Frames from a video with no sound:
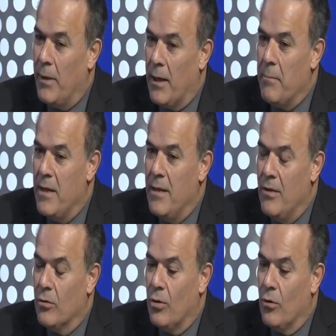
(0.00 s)
Para mí,
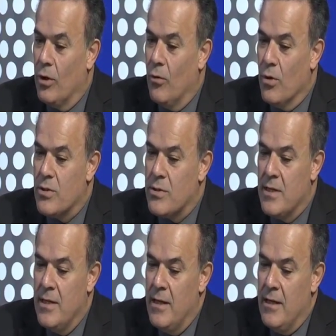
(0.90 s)
yo te lo digo,
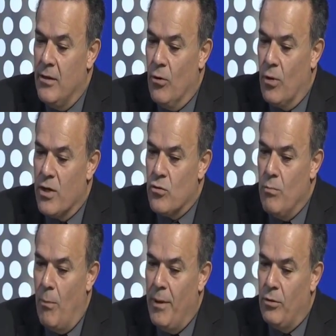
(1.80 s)
es, yo creo que es
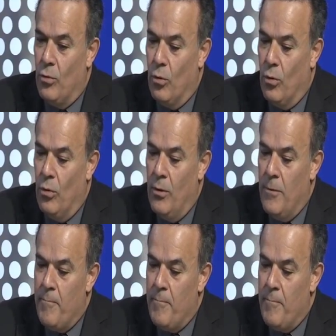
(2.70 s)
un momento